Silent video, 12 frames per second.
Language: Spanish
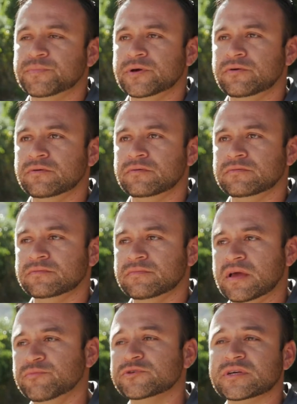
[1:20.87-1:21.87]
pero
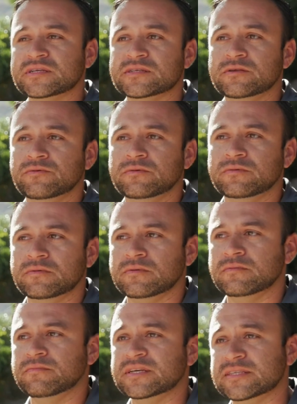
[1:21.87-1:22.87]
hemos crecido
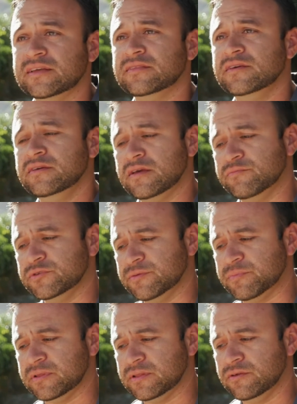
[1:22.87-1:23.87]
bastante, hemos
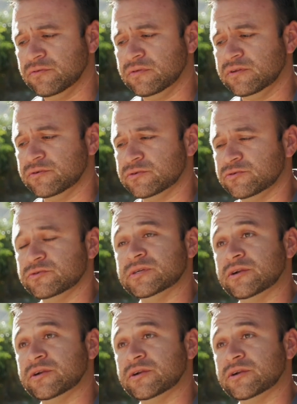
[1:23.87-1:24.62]
aprendido de nuestros